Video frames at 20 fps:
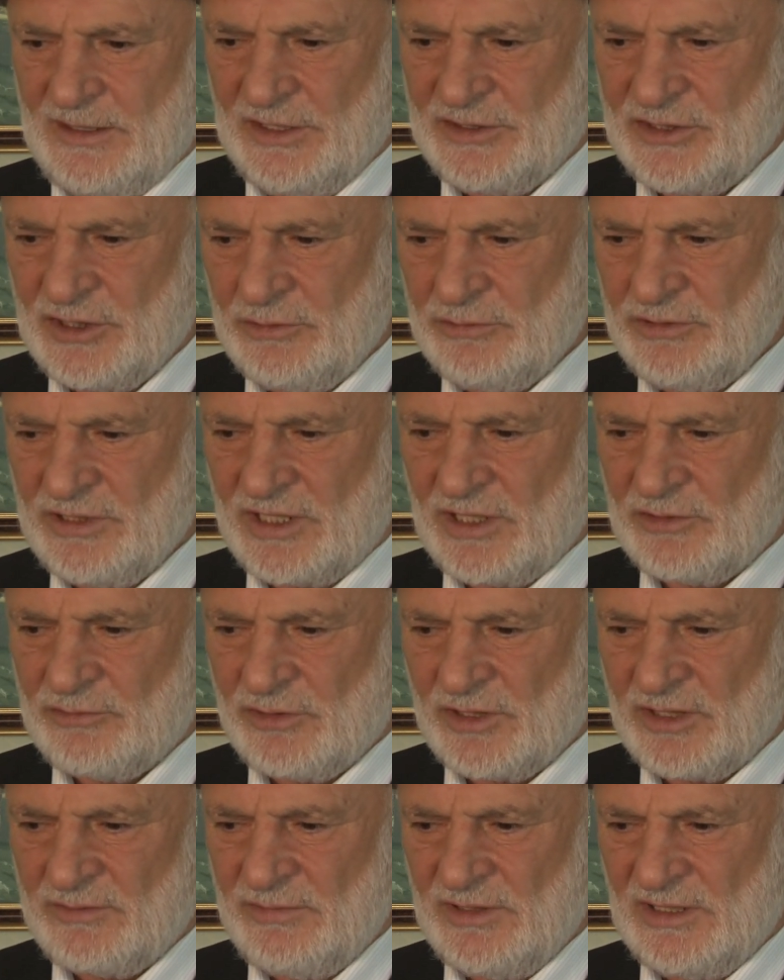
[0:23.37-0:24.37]
Эти люди,
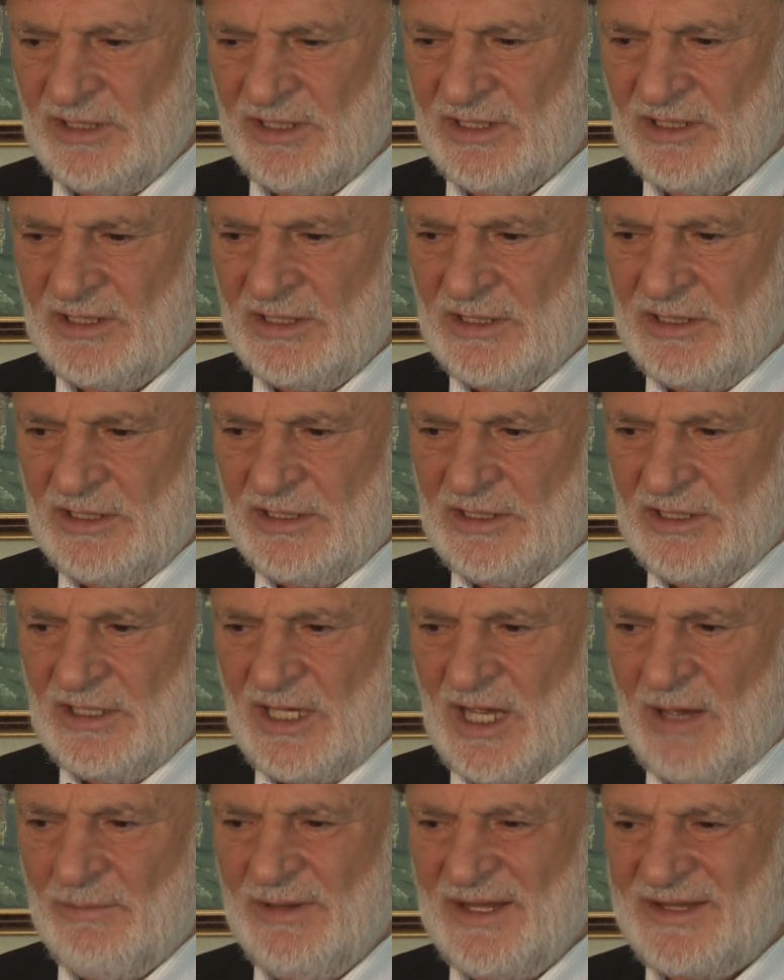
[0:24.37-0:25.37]
которые были,
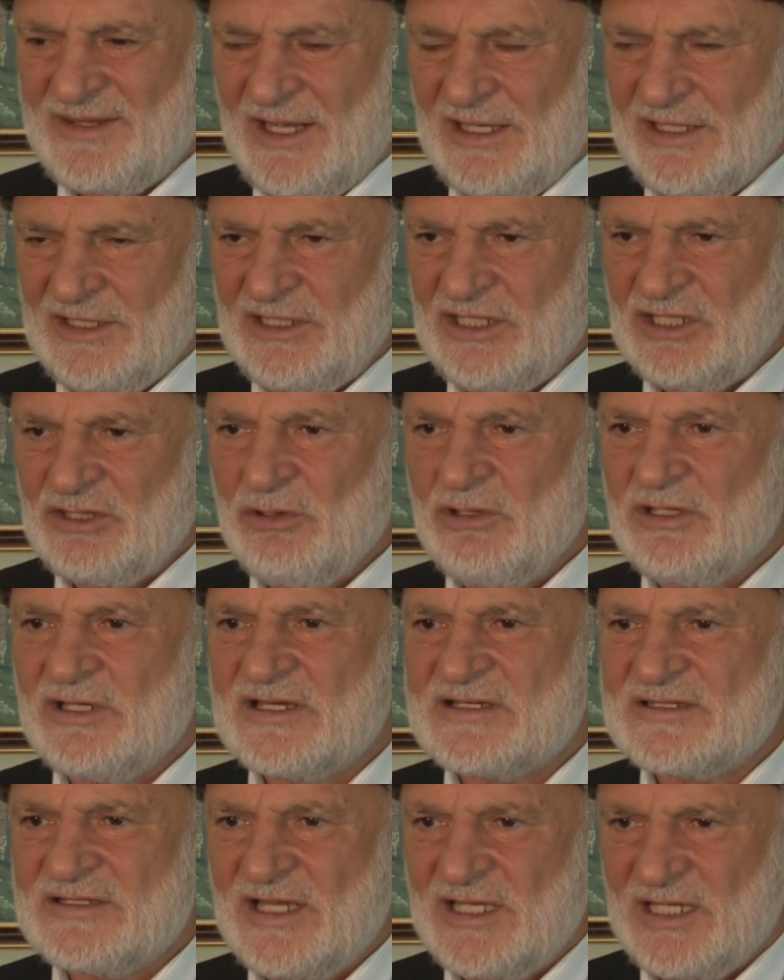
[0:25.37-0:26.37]
обладали не
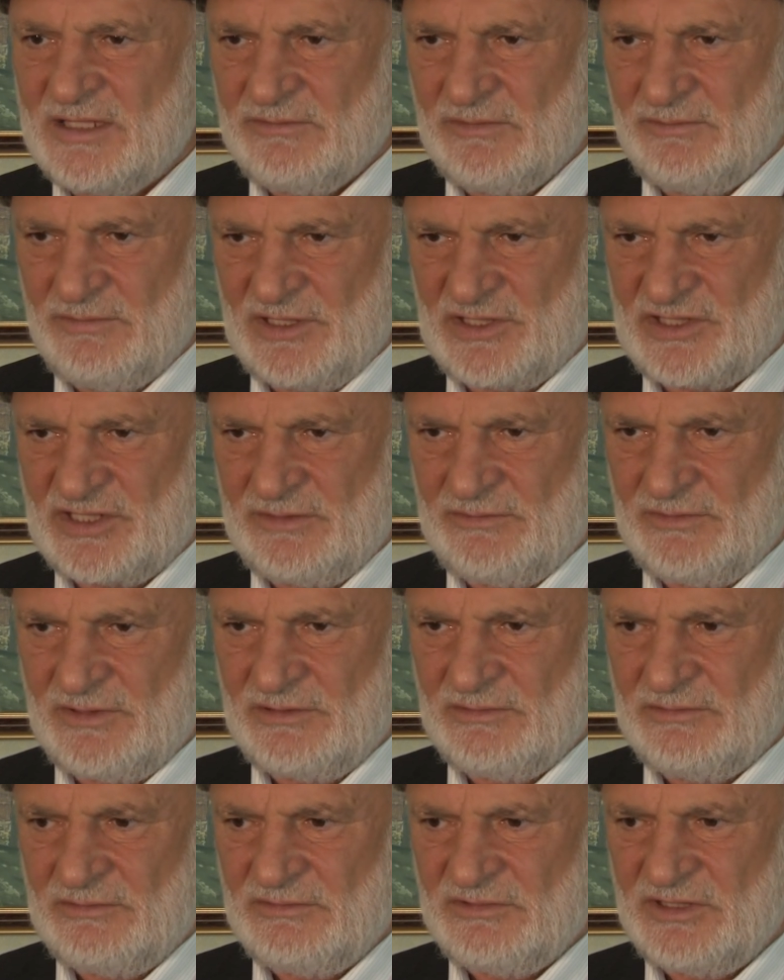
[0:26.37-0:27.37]
только знаниями
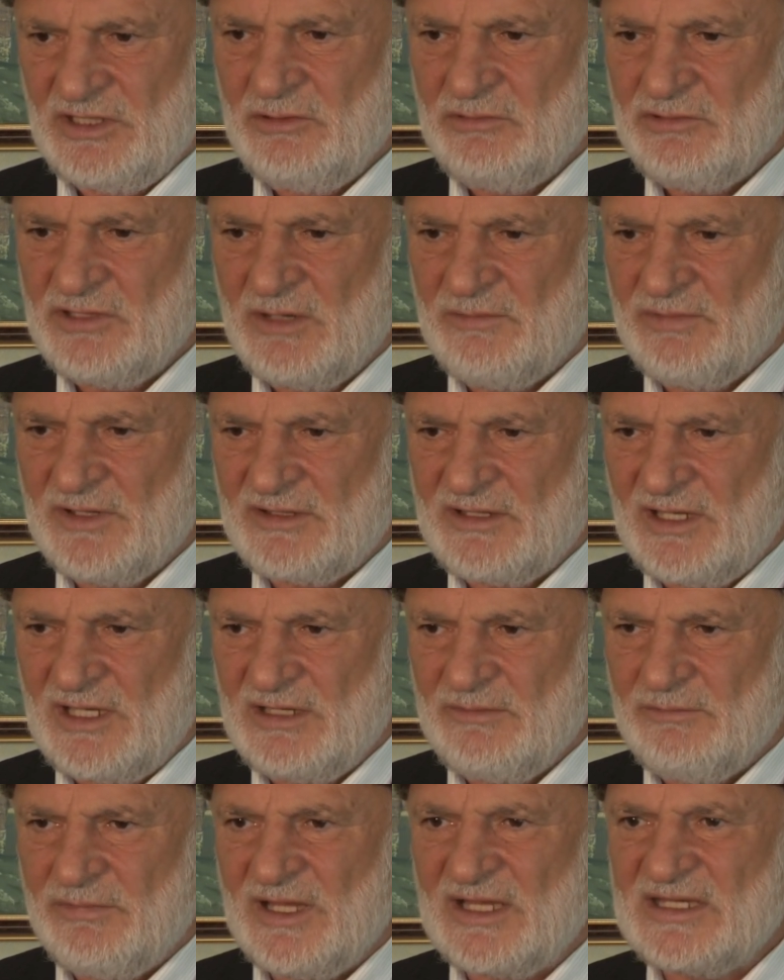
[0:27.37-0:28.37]
большими, те люди
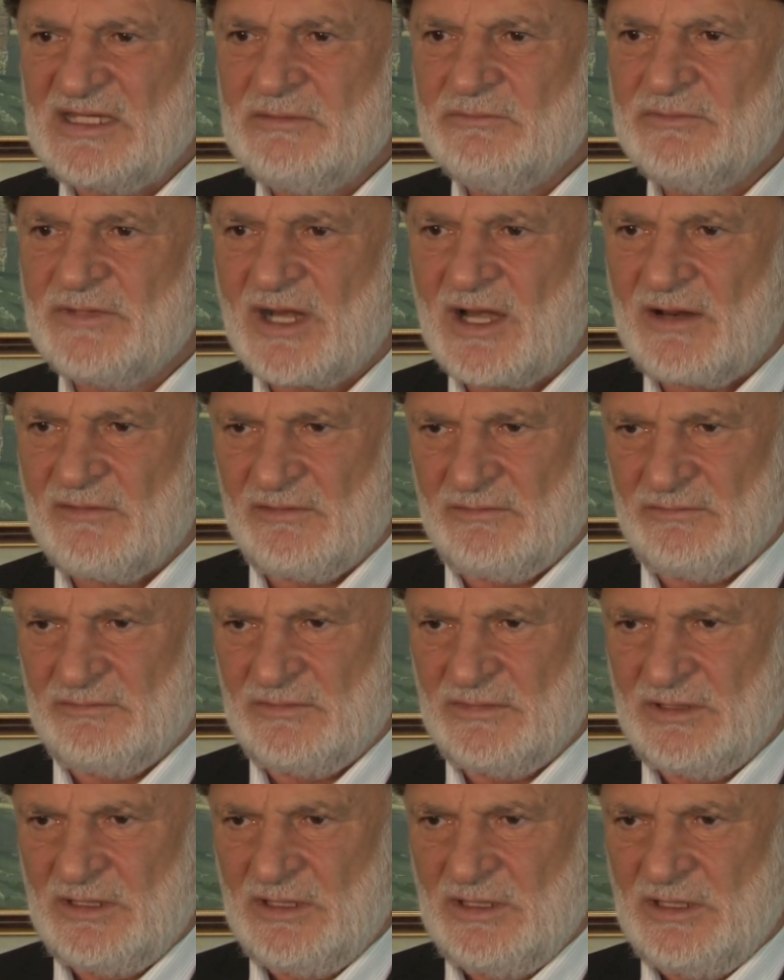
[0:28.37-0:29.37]
обладали благим нравом.
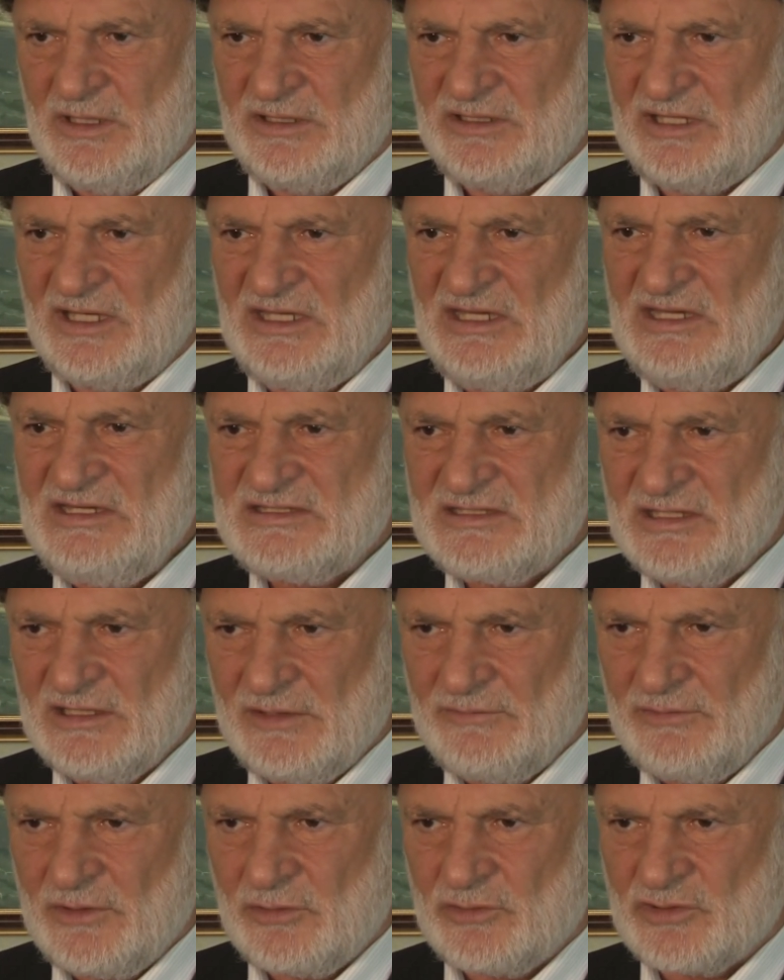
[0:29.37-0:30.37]
Это
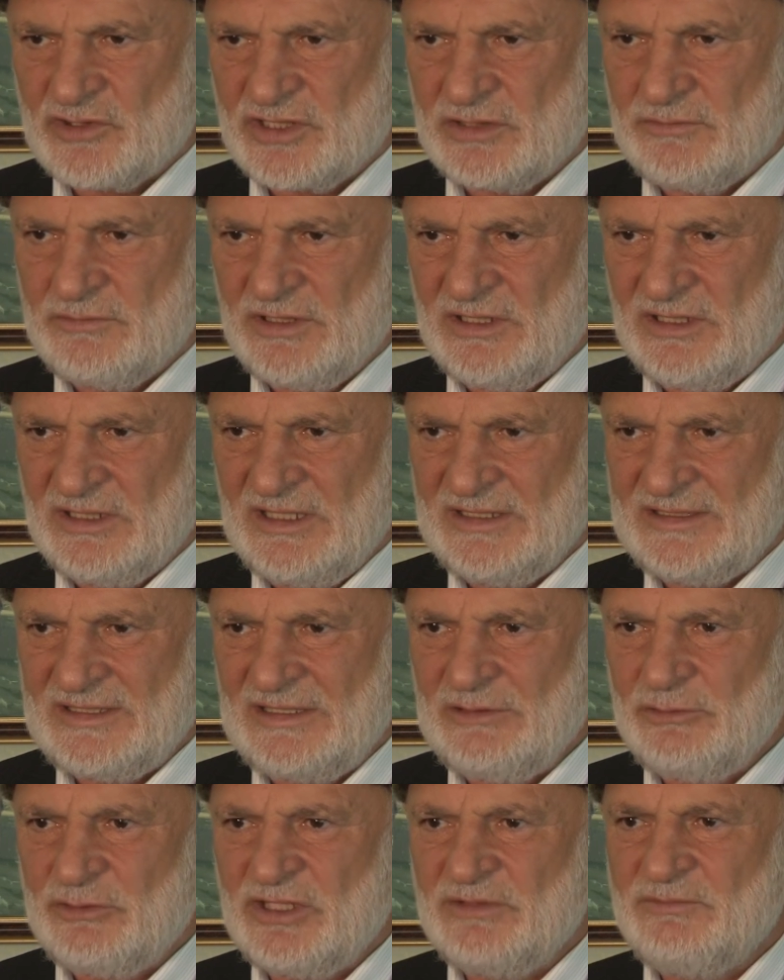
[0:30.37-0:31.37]
истинно верующие были.
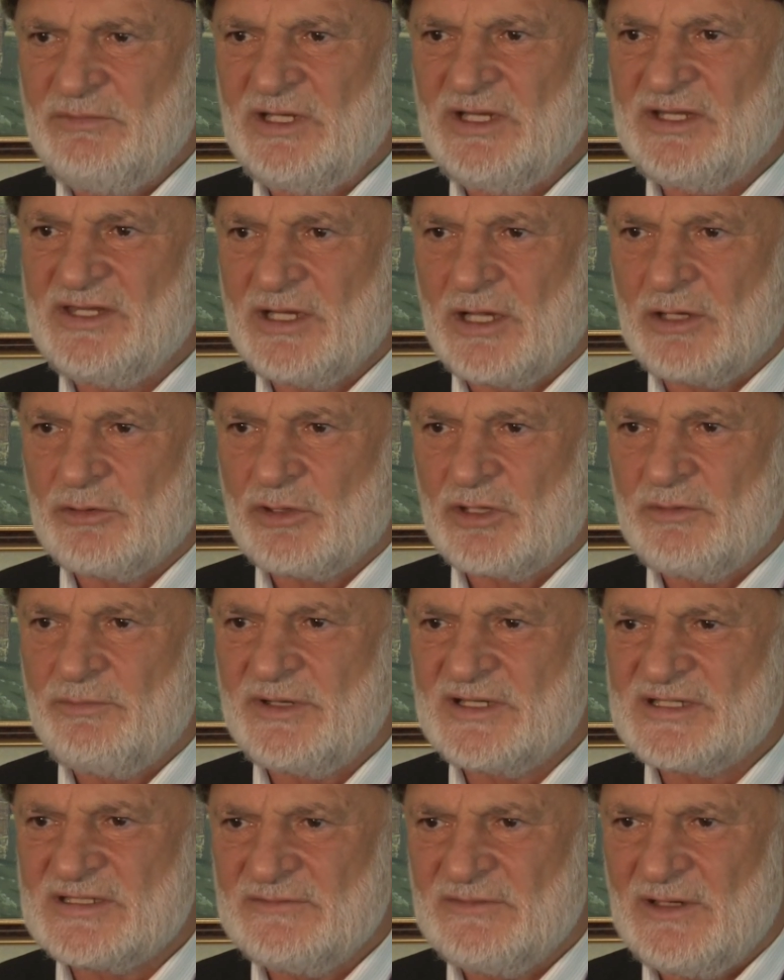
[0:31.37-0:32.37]
Это люди были те, которые
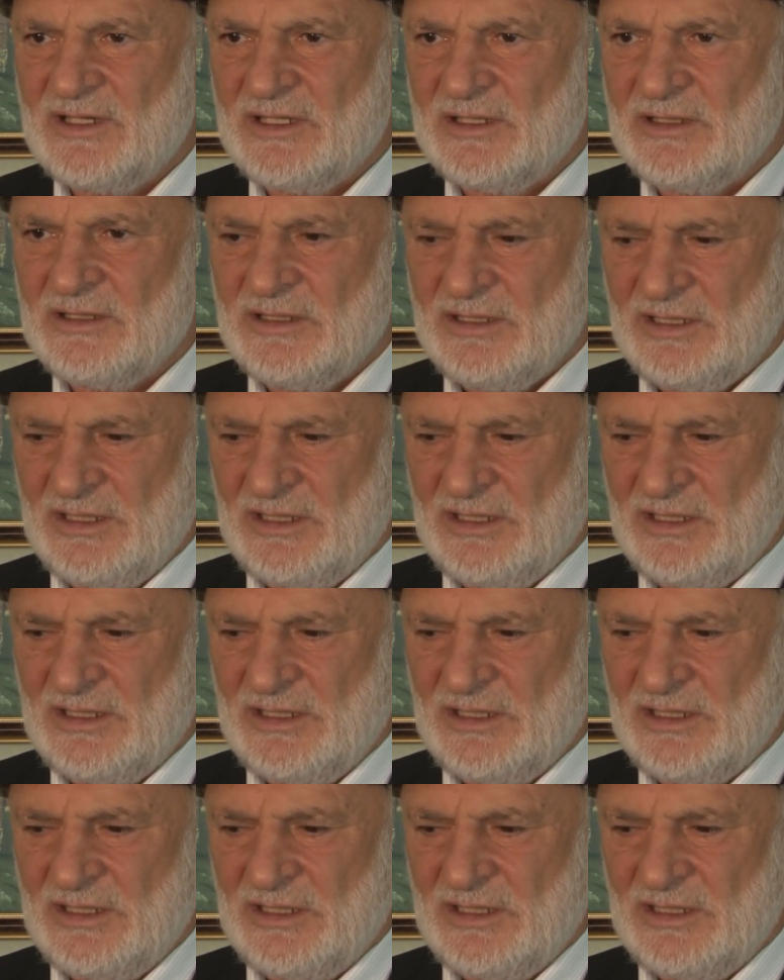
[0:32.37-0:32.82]
призывали.